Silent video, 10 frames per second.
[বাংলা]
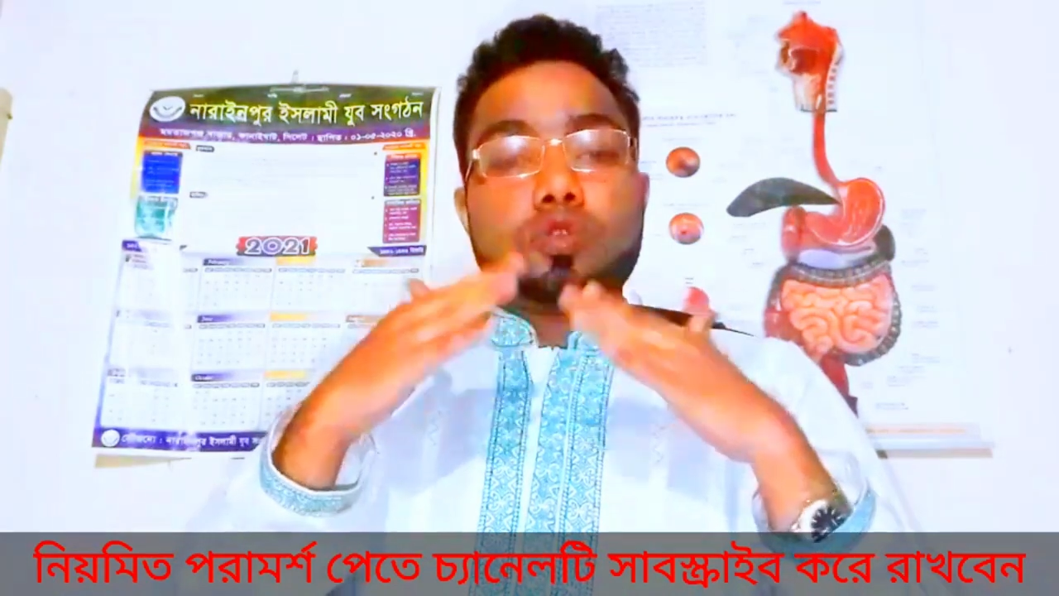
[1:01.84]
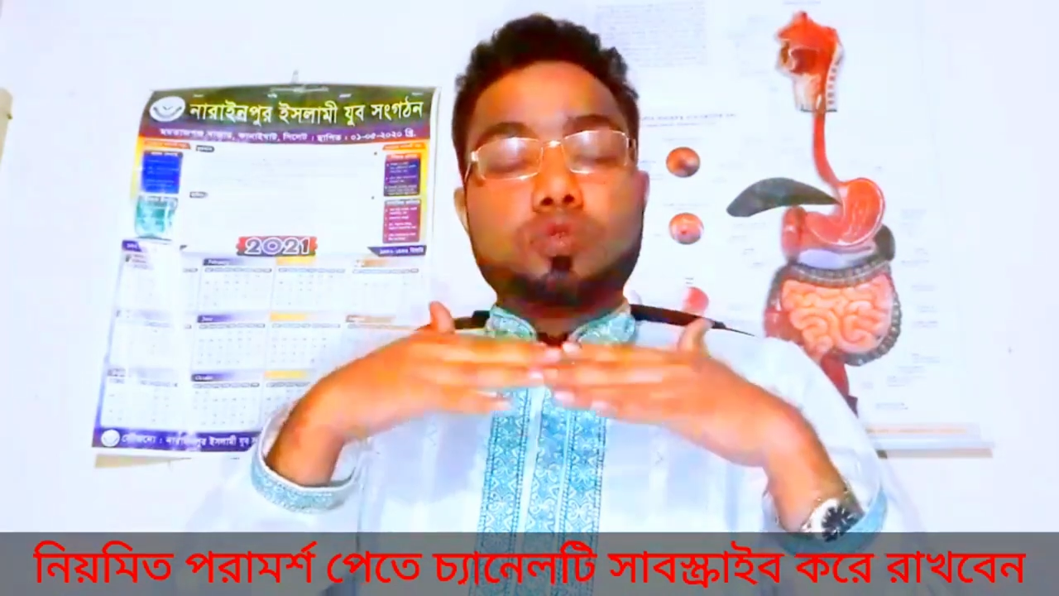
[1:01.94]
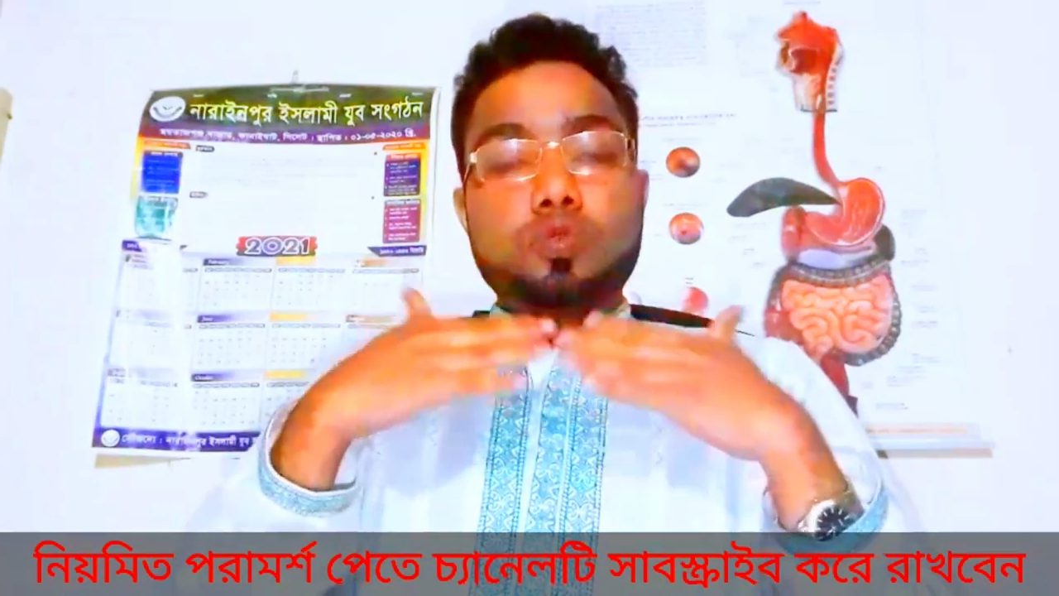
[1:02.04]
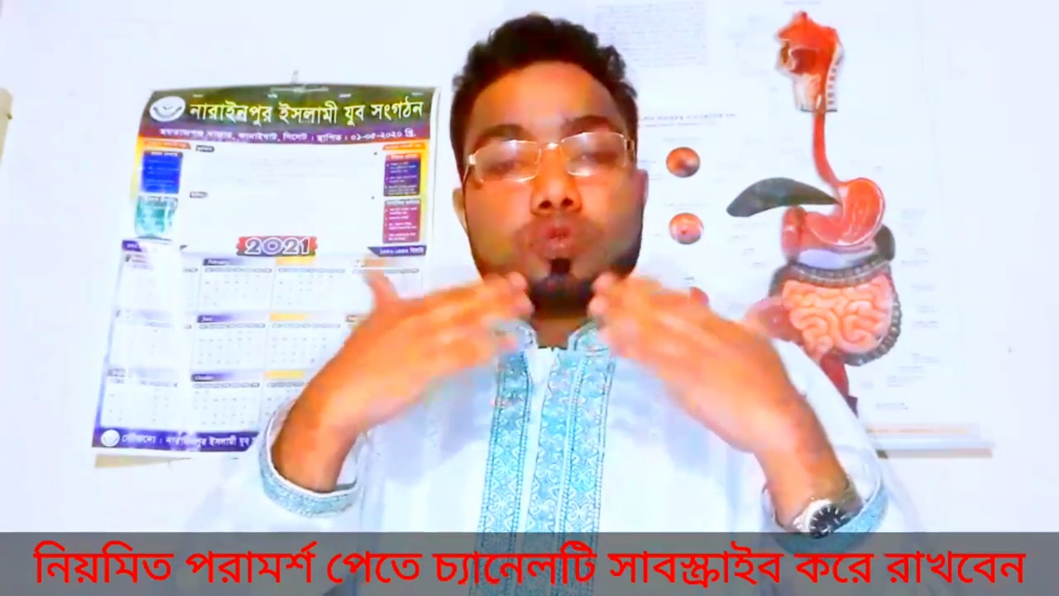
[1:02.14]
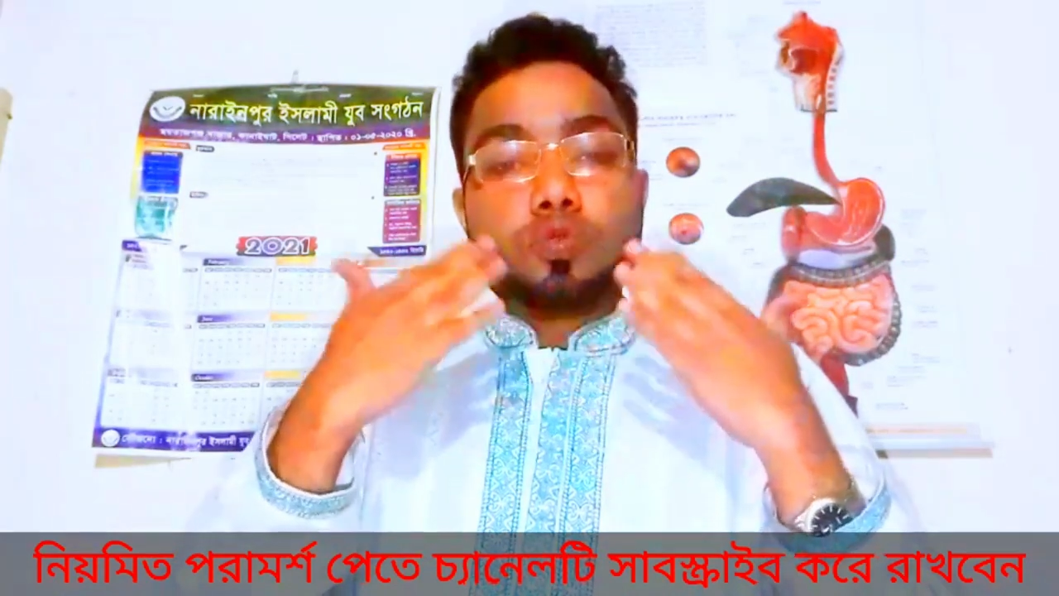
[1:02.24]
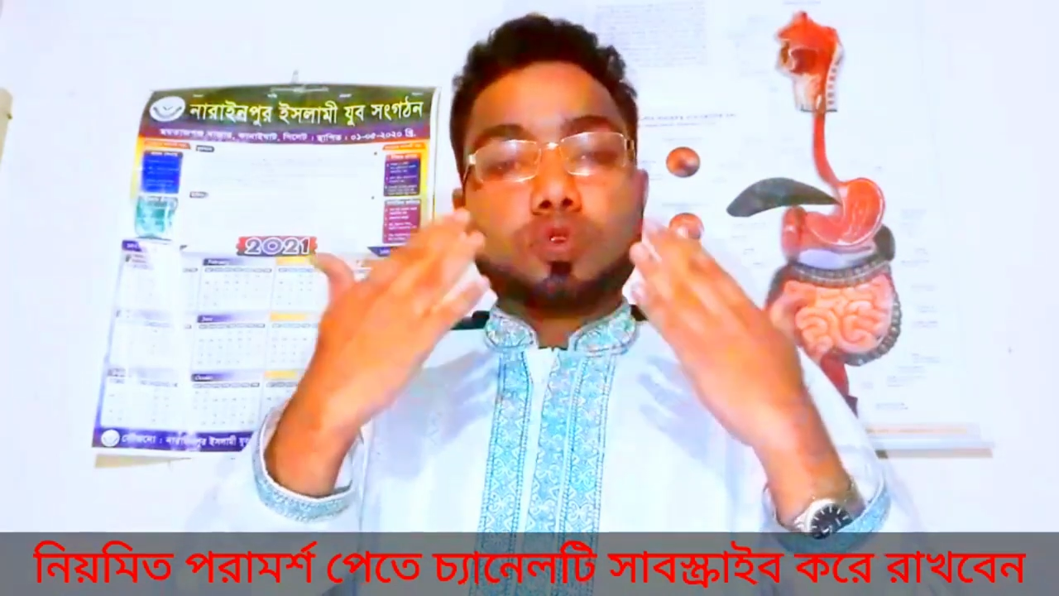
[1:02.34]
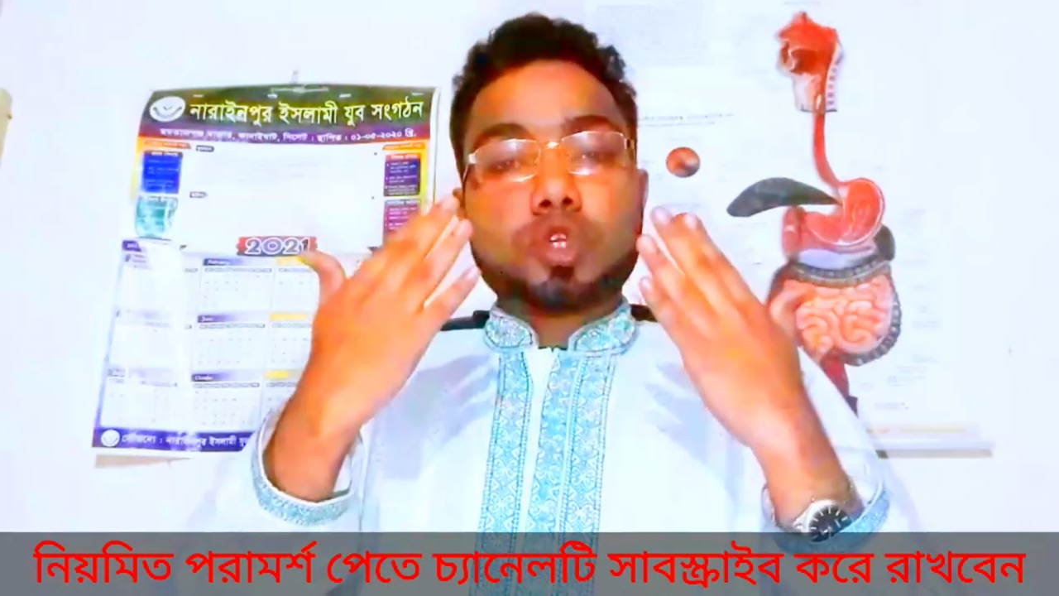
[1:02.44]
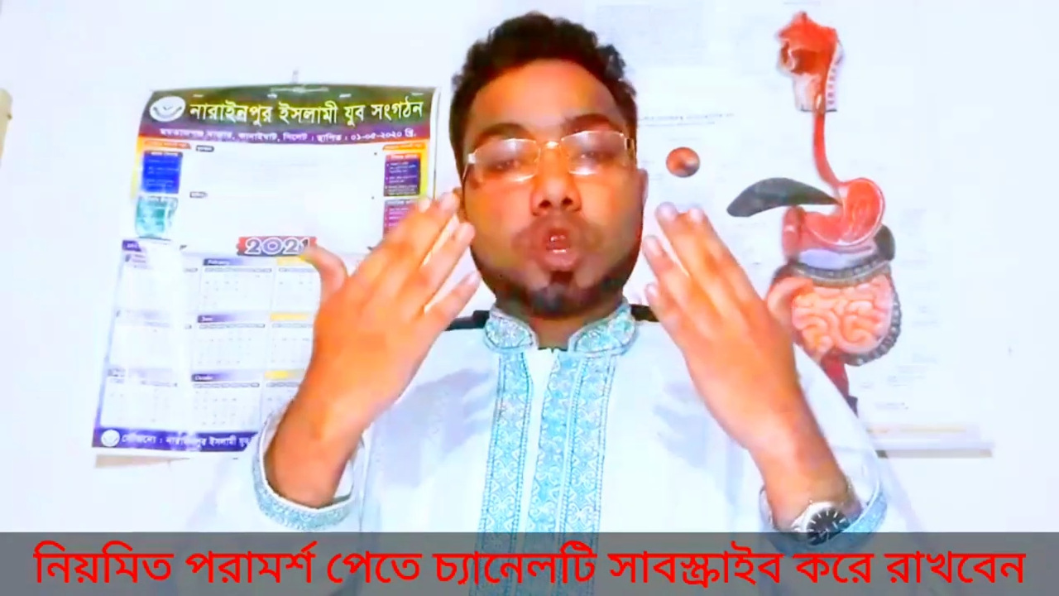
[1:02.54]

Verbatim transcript: যতটুকু